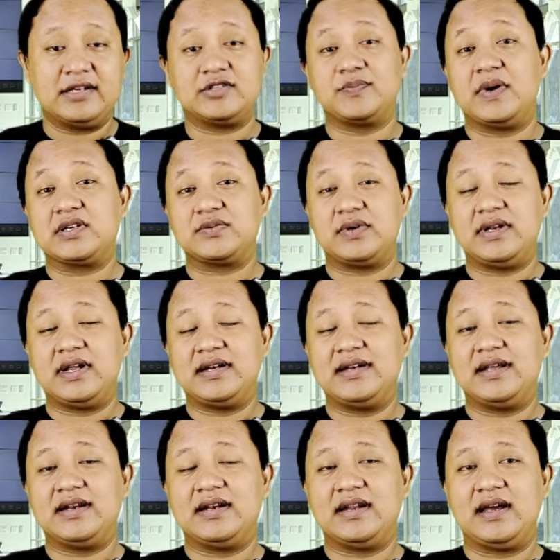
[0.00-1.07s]
Anies Baswedan
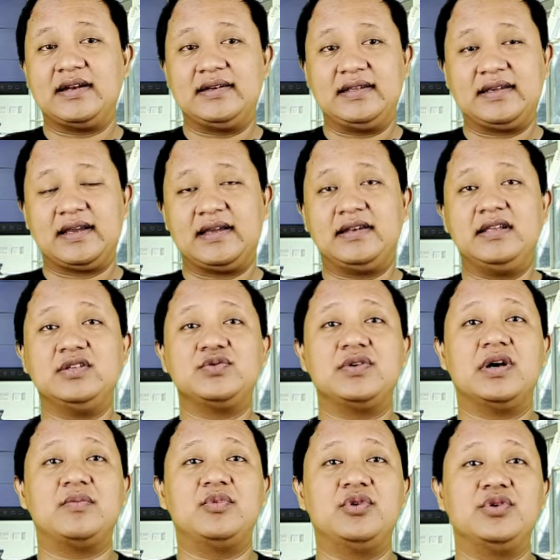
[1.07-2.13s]
dan Andika ini
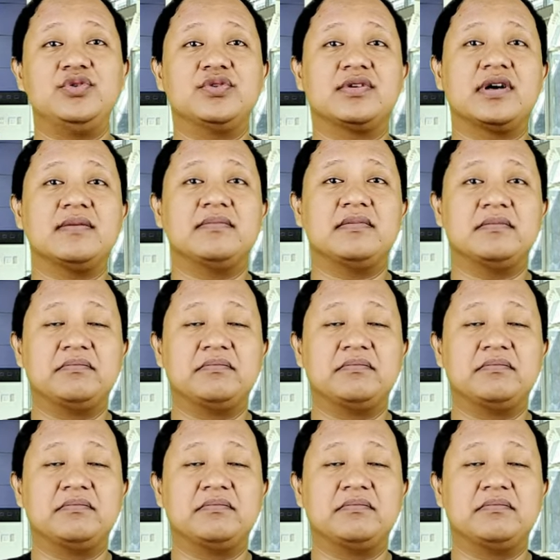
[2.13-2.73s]
sudah menunjukkan